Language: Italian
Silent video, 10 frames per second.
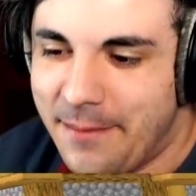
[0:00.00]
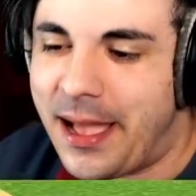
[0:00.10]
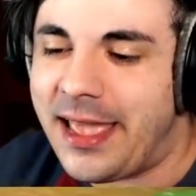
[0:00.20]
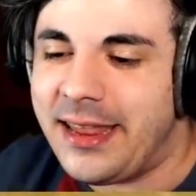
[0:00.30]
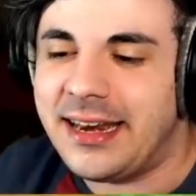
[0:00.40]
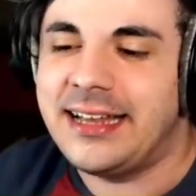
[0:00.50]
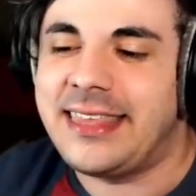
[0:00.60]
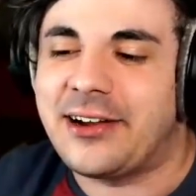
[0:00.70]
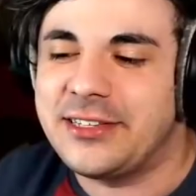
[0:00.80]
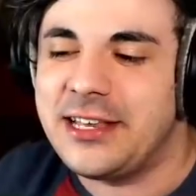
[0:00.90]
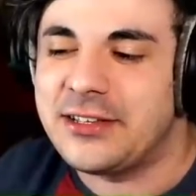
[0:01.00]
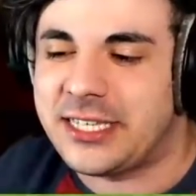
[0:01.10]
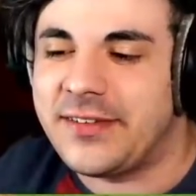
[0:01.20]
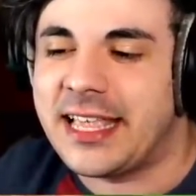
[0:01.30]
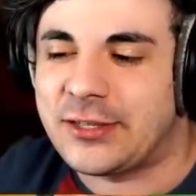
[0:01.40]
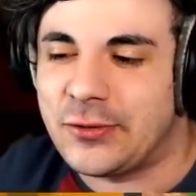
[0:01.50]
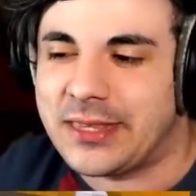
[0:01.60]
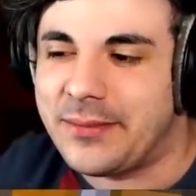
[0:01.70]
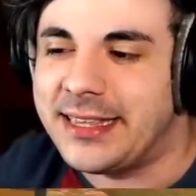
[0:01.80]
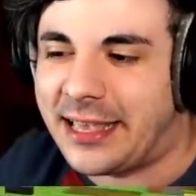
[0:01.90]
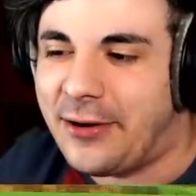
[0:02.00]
ma in realtà così non si vede assolutamente